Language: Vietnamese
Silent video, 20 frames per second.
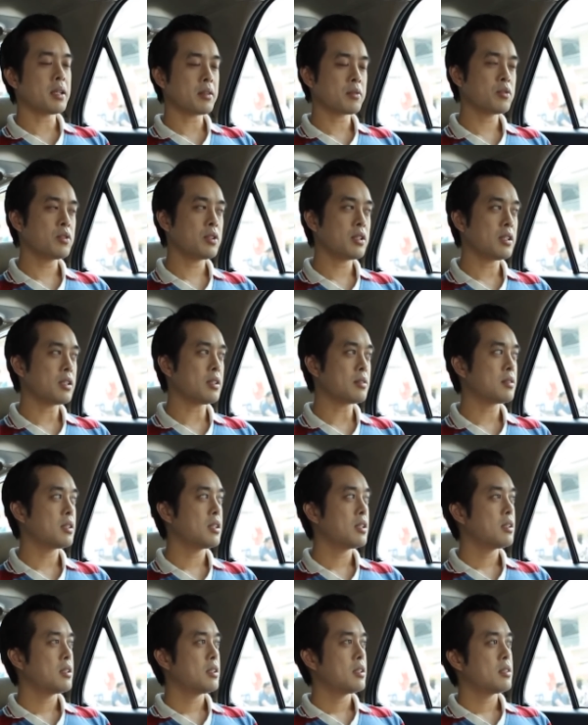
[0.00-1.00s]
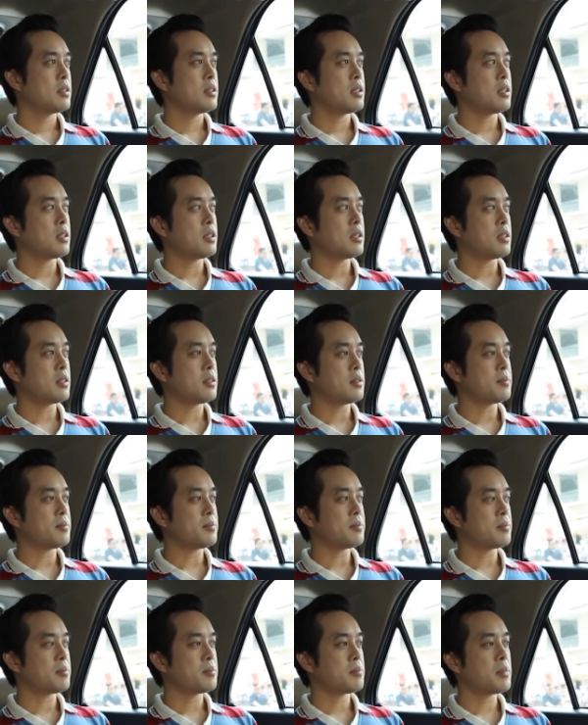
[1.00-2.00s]
mà như là à,
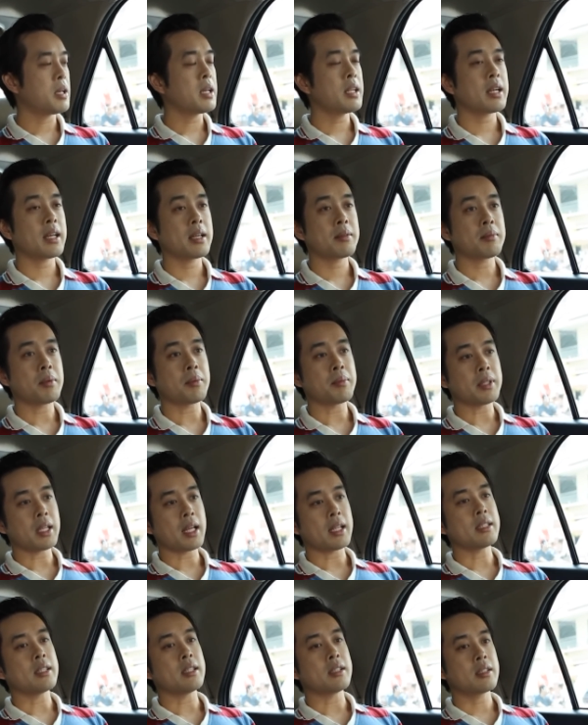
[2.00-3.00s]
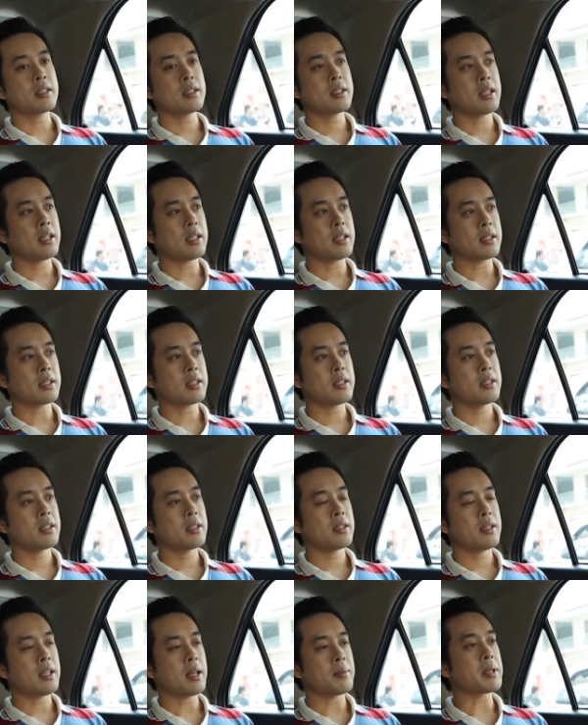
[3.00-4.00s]
mới đây mà mình hạnh diện là cái
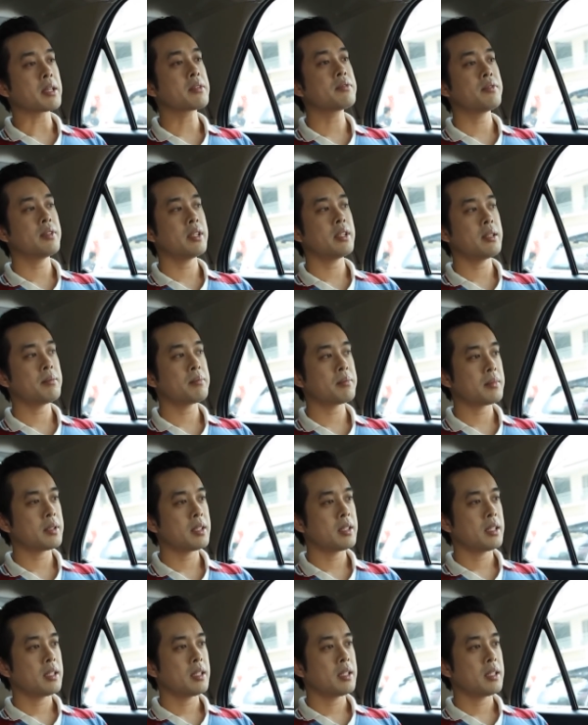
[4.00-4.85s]
à, làm nhạc phim